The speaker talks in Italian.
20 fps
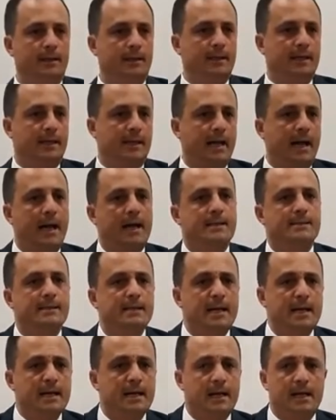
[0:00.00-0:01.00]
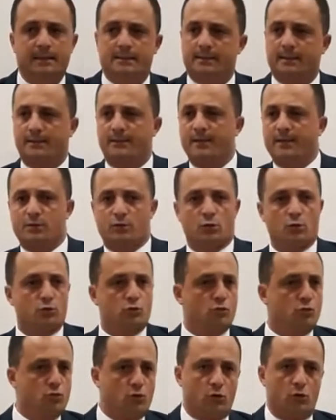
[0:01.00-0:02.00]
in casa attraverso
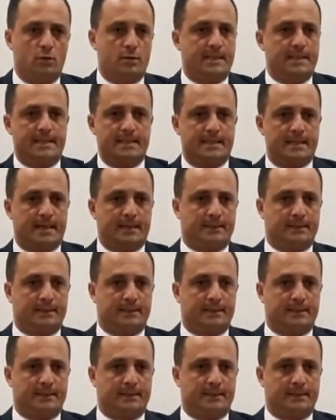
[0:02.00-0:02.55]
scuole,